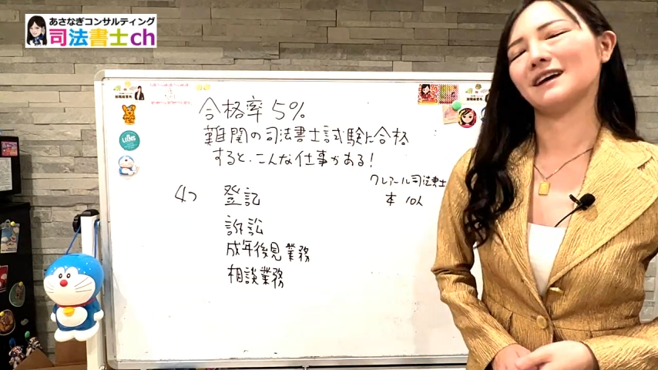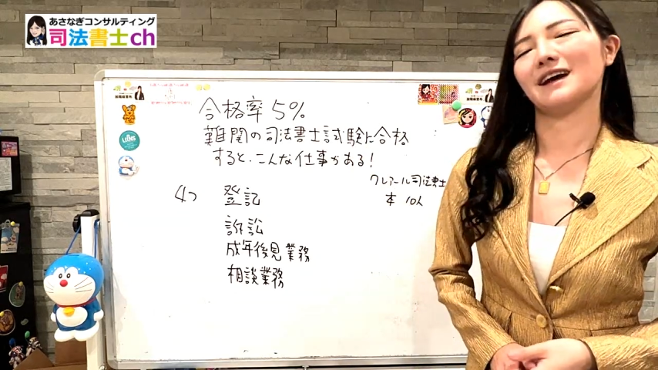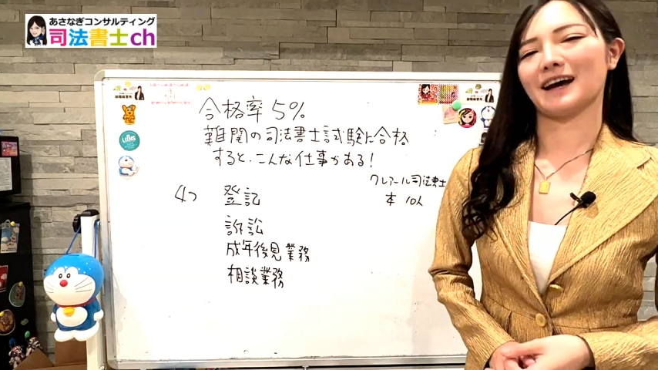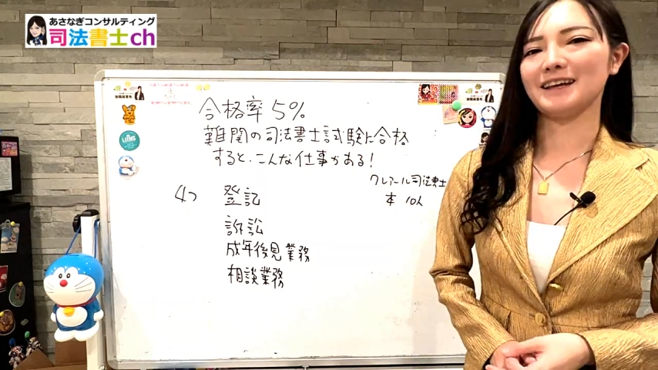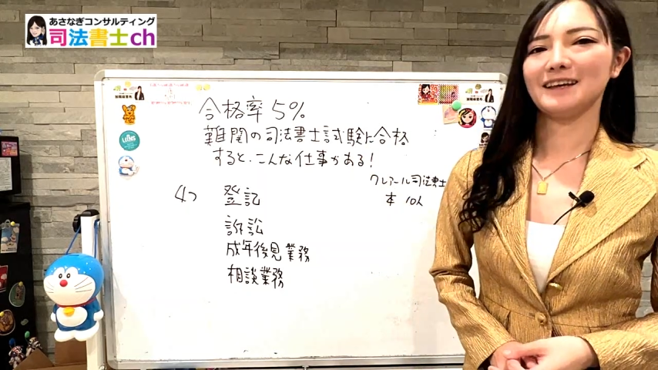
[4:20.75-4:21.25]

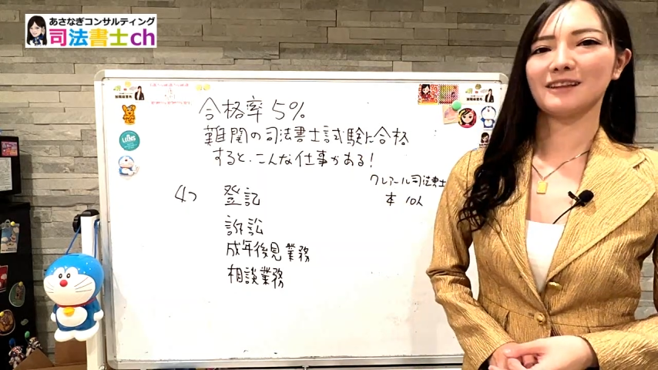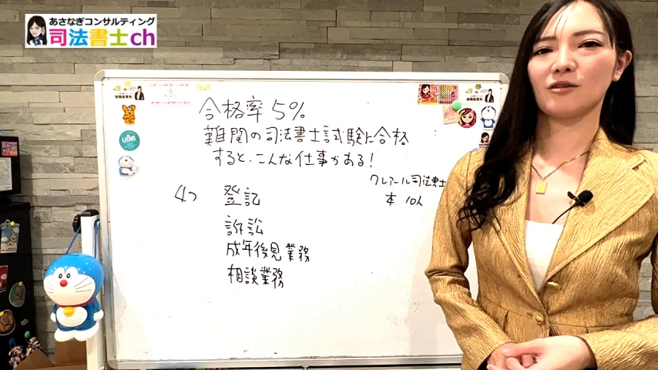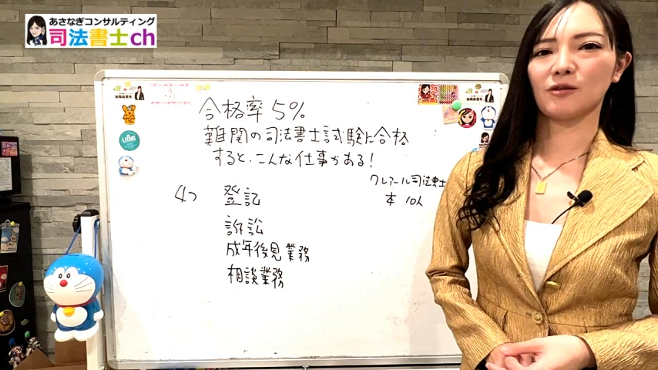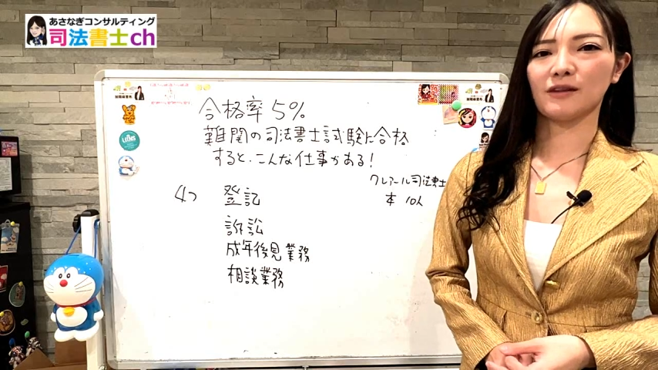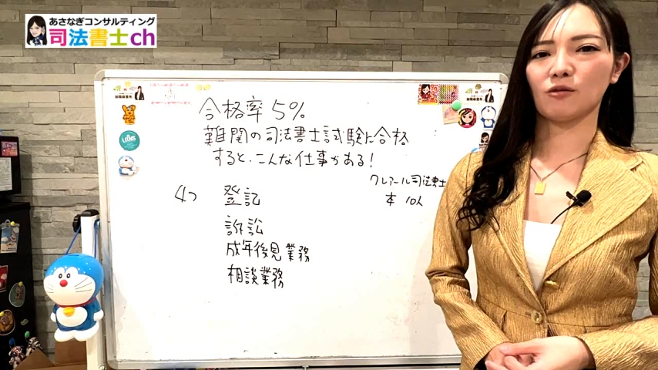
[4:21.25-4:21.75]
はいという
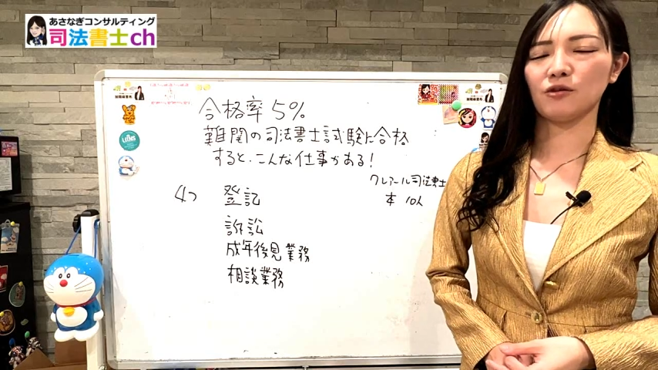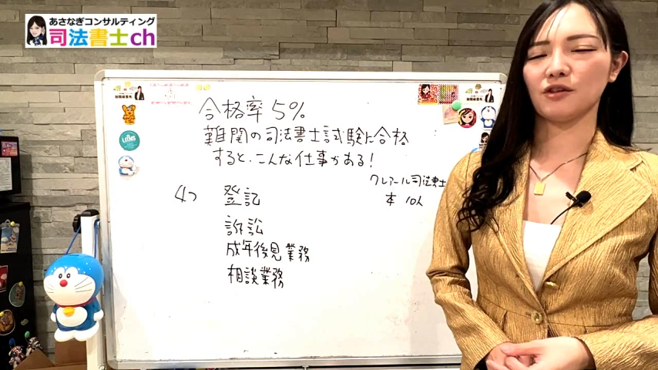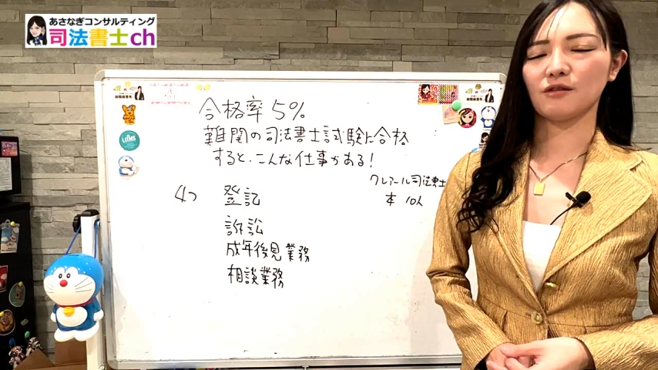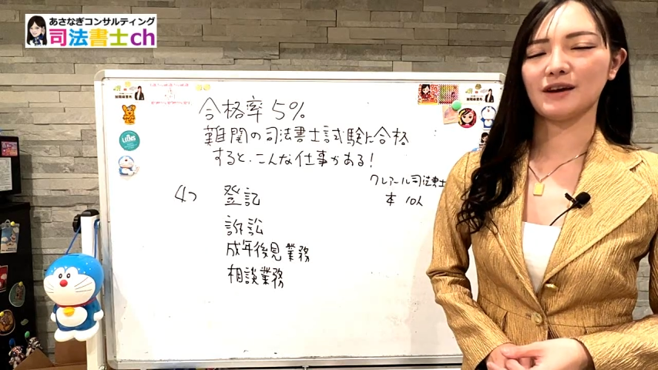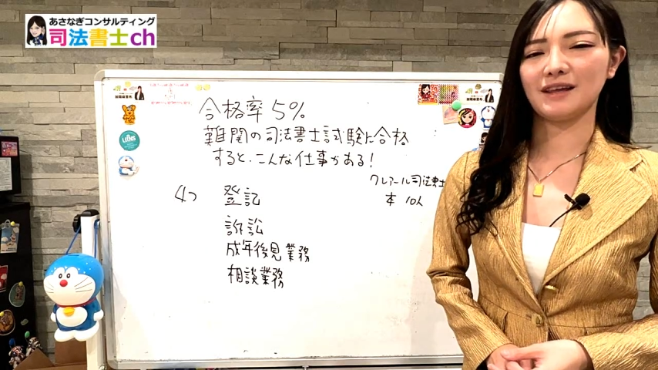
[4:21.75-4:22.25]
ことで本
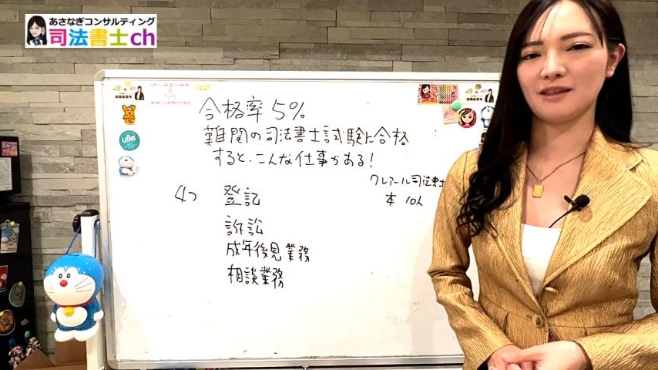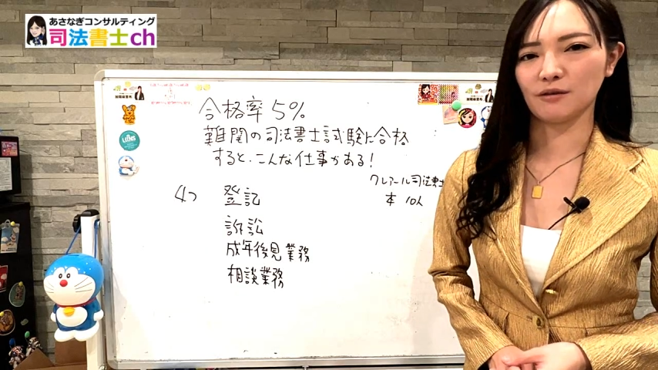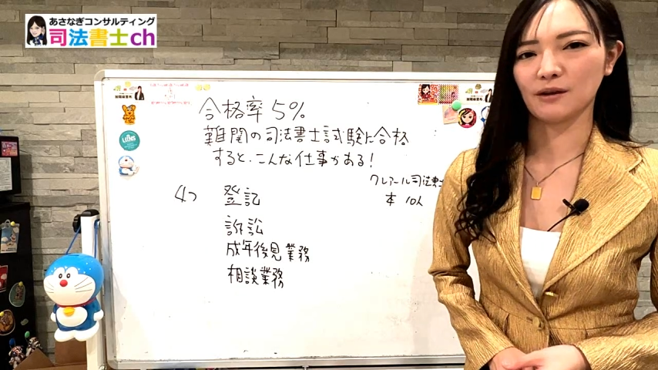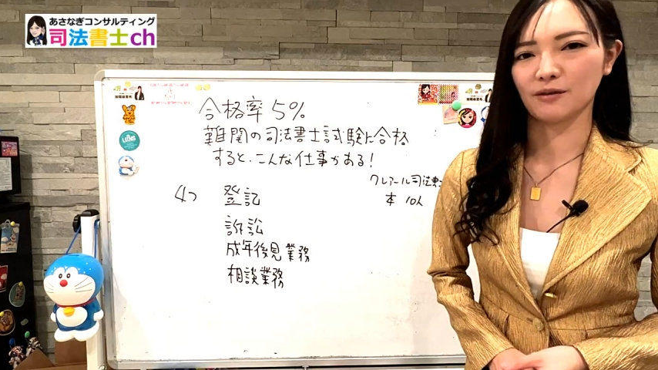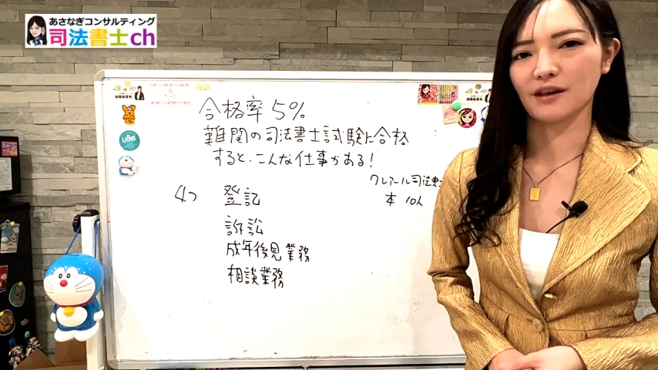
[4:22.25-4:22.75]
日は以上
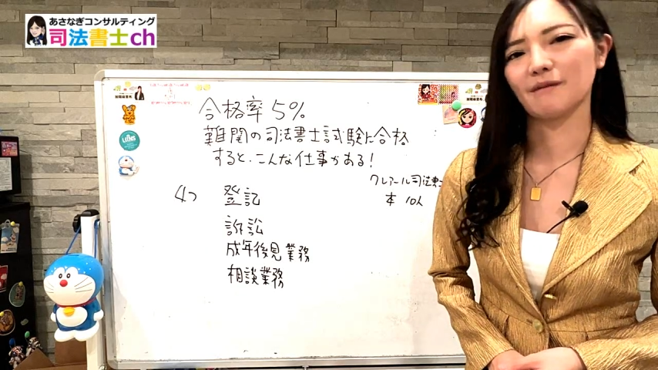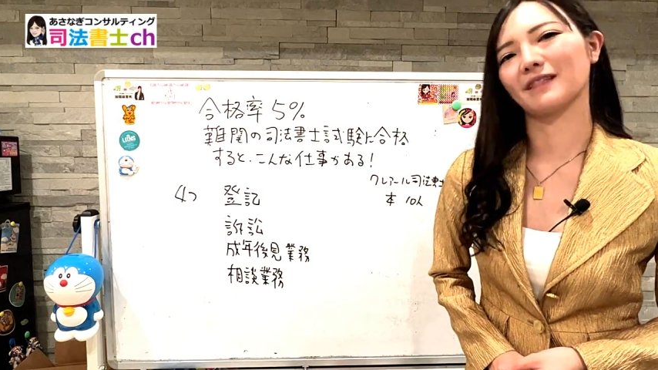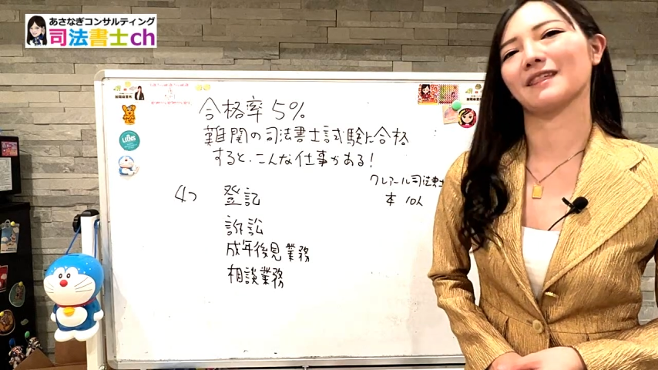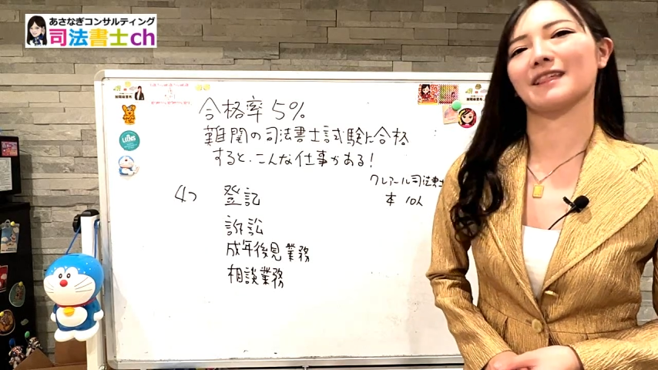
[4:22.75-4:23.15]
でございます。